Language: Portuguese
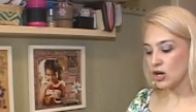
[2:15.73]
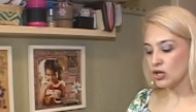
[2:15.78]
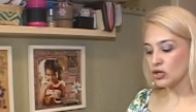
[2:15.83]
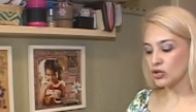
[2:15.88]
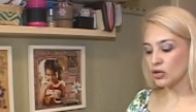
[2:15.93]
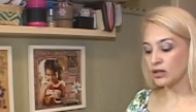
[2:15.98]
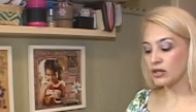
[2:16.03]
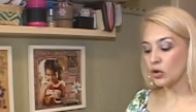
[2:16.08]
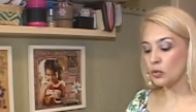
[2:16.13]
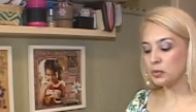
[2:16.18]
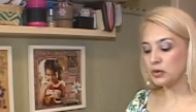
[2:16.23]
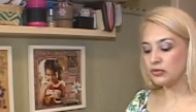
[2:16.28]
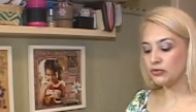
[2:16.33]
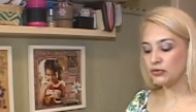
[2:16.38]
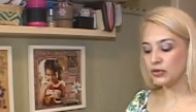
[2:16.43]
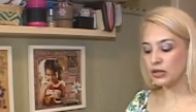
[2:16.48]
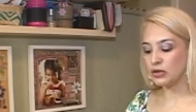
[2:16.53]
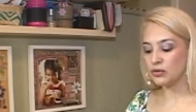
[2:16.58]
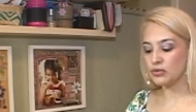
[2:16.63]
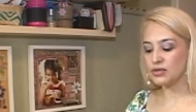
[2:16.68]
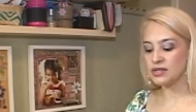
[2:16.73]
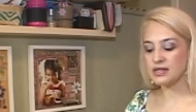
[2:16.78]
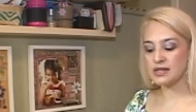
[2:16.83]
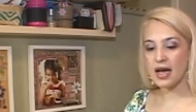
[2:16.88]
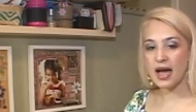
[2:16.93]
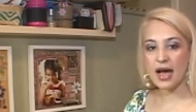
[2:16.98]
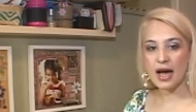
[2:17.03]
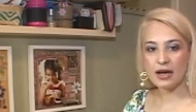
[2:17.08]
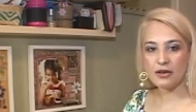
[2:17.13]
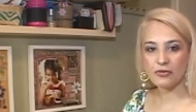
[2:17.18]
Só que eu prefiro
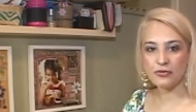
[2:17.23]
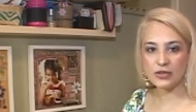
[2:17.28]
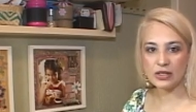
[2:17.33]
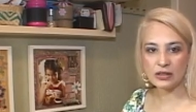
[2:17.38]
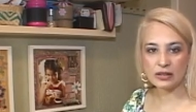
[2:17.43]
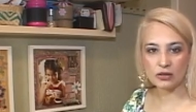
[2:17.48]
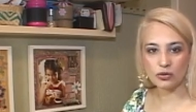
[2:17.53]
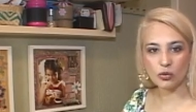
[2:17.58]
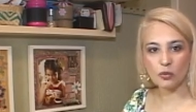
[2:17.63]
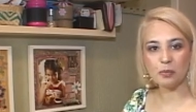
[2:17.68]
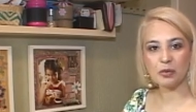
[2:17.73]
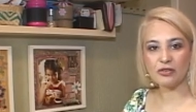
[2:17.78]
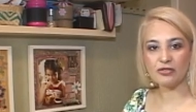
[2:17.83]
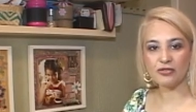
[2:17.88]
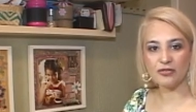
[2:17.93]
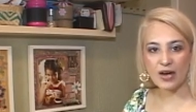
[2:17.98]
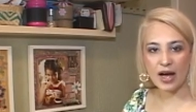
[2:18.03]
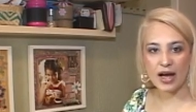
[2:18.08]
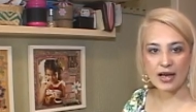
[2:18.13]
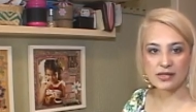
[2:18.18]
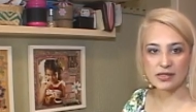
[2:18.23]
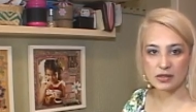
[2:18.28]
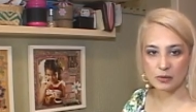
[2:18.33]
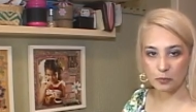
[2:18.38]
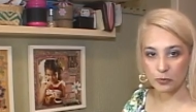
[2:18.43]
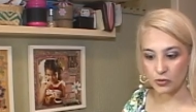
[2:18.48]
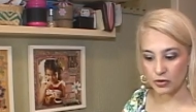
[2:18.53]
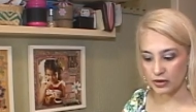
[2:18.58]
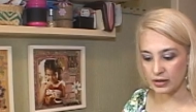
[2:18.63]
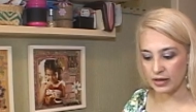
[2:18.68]
usar a fita dupla face
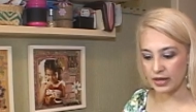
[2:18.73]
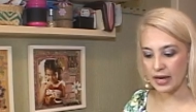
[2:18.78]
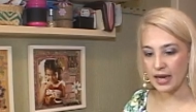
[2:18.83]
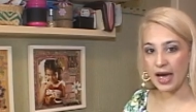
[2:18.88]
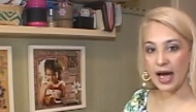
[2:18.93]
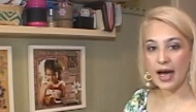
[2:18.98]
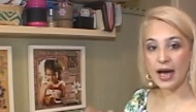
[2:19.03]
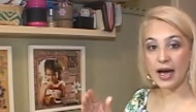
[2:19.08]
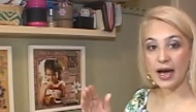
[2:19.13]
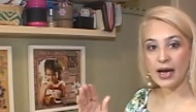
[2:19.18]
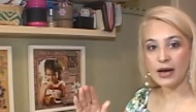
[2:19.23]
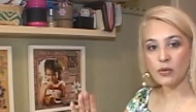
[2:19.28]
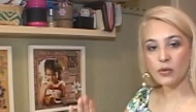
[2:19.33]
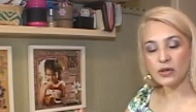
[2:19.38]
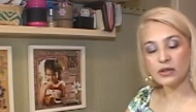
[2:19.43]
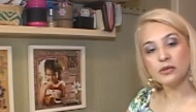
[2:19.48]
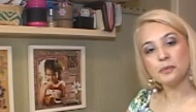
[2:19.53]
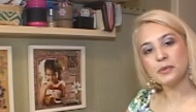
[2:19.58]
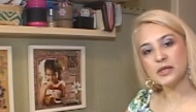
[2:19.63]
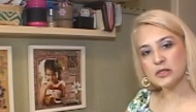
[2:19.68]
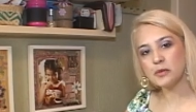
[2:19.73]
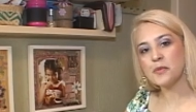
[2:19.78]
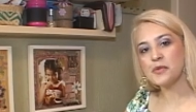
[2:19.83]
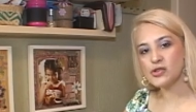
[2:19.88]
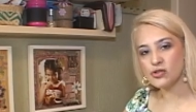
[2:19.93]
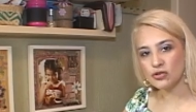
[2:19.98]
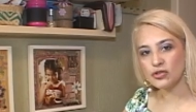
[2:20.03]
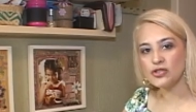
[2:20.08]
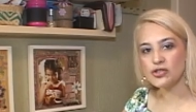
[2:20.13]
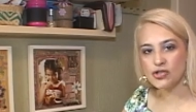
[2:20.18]
porque quando,
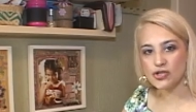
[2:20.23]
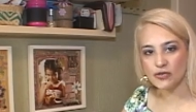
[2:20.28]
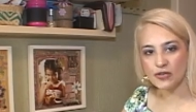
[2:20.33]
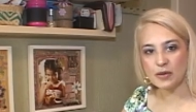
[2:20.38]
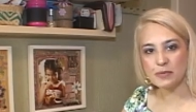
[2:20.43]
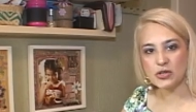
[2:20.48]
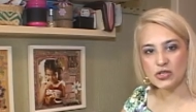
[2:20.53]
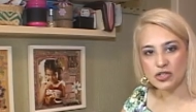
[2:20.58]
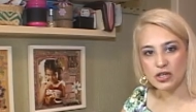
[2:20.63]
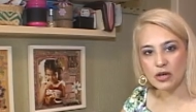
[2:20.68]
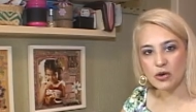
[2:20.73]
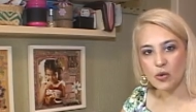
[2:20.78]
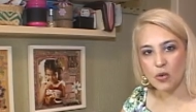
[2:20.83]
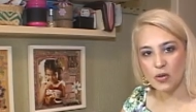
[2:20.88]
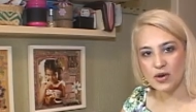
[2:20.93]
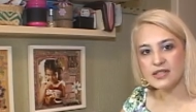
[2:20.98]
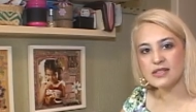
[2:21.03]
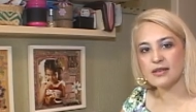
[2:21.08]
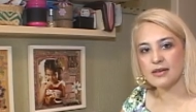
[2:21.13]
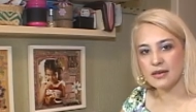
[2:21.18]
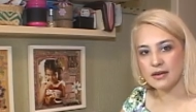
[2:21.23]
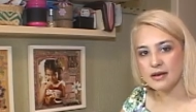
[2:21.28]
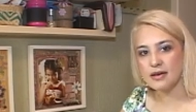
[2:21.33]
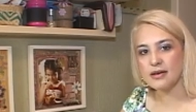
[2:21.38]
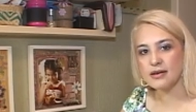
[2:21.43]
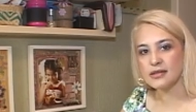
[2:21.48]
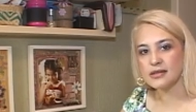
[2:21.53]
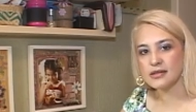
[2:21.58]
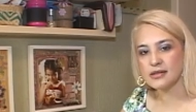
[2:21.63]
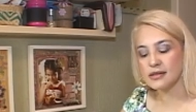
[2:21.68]
principalmente quando a gente vai mexer com as
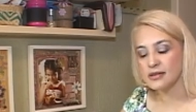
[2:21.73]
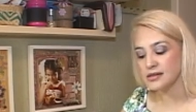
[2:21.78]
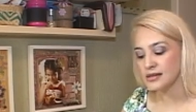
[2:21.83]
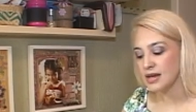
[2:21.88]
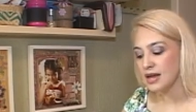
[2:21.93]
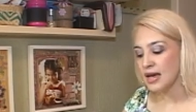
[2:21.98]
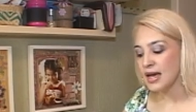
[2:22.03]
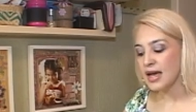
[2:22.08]
crianças,